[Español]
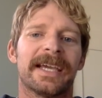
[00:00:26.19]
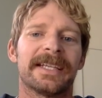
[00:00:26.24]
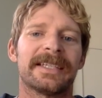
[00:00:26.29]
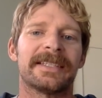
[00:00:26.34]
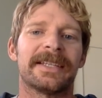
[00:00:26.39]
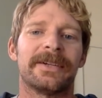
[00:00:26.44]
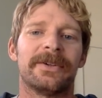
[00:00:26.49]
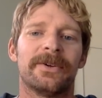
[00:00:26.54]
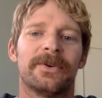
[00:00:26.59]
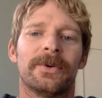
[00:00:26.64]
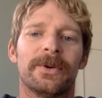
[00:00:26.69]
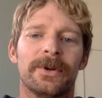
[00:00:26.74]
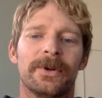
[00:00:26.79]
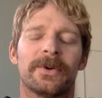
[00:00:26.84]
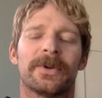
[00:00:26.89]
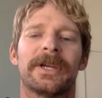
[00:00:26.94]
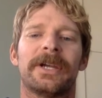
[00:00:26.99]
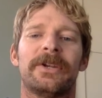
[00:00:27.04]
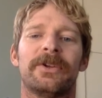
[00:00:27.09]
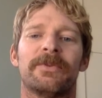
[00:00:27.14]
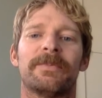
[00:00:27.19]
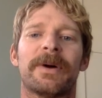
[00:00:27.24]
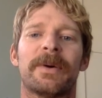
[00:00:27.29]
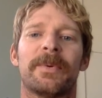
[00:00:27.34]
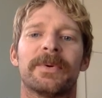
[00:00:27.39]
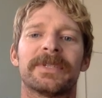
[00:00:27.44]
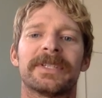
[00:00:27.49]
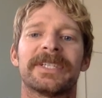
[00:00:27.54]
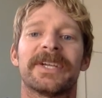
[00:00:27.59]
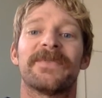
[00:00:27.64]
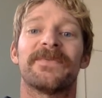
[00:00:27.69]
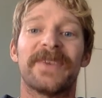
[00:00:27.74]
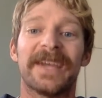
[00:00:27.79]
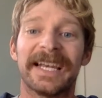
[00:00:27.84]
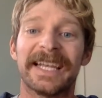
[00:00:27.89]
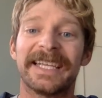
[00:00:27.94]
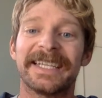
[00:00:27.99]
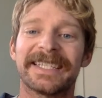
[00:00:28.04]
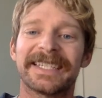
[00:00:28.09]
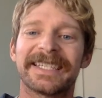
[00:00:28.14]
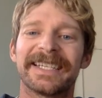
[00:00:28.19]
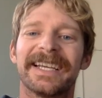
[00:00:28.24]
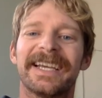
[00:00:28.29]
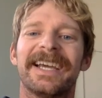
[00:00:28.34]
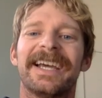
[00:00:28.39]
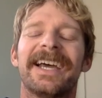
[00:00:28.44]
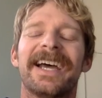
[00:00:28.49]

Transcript: este no es lo que nos vamos a hacer feliz.